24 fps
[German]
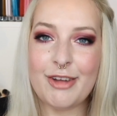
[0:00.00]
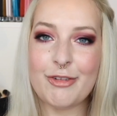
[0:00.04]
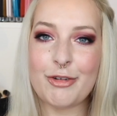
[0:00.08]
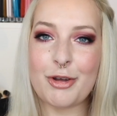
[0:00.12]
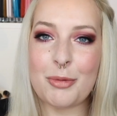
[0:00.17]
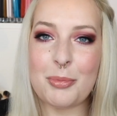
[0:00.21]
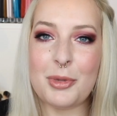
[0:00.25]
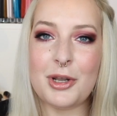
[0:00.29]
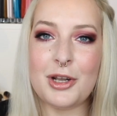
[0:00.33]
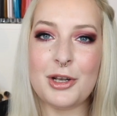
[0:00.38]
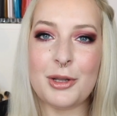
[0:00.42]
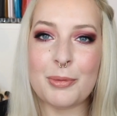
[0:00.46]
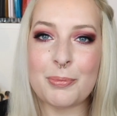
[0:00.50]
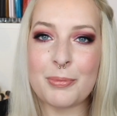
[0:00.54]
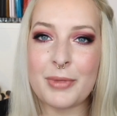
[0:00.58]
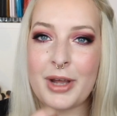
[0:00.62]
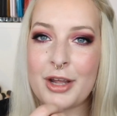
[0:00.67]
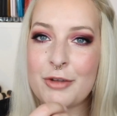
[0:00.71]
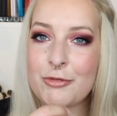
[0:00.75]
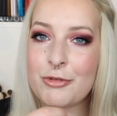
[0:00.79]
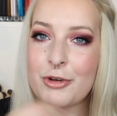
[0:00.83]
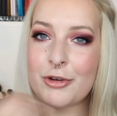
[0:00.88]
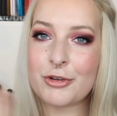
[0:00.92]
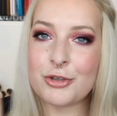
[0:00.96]
weil meine Lippen
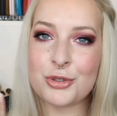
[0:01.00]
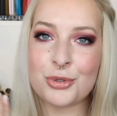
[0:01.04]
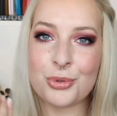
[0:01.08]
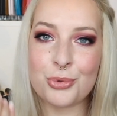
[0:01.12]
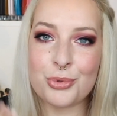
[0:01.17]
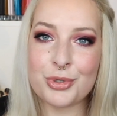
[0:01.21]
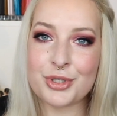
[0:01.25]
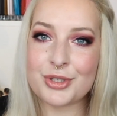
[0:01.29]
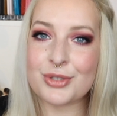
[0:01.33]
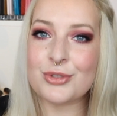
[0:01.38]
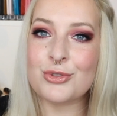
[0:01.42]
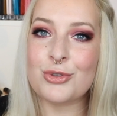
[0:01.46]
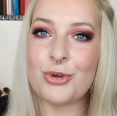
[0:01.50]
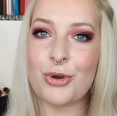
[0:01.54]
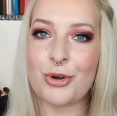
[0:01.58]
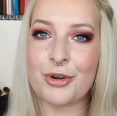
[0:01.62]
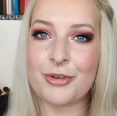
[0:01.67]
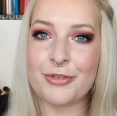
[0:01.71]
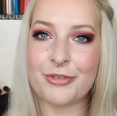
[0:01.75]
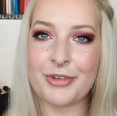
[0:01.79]
einfach todestrocken